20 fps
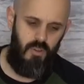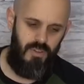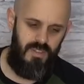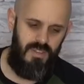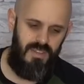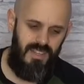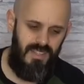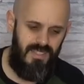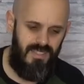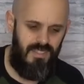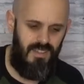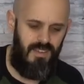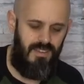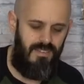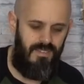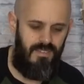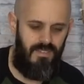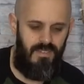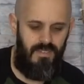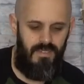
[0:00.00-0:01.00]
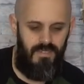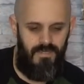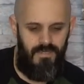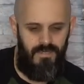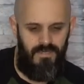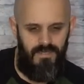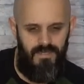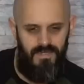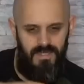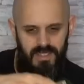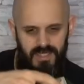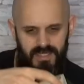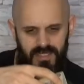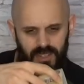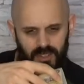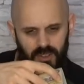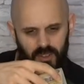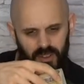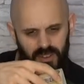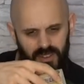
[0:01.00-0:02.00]
könnte denn das sein? Das
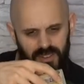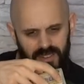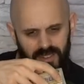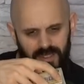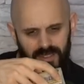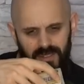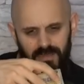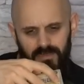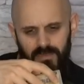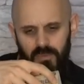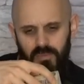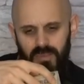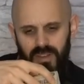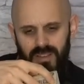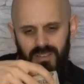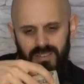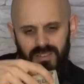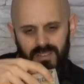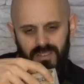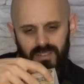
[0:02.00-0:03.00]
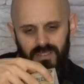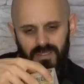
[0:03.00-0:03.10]
hier könnte, Moment.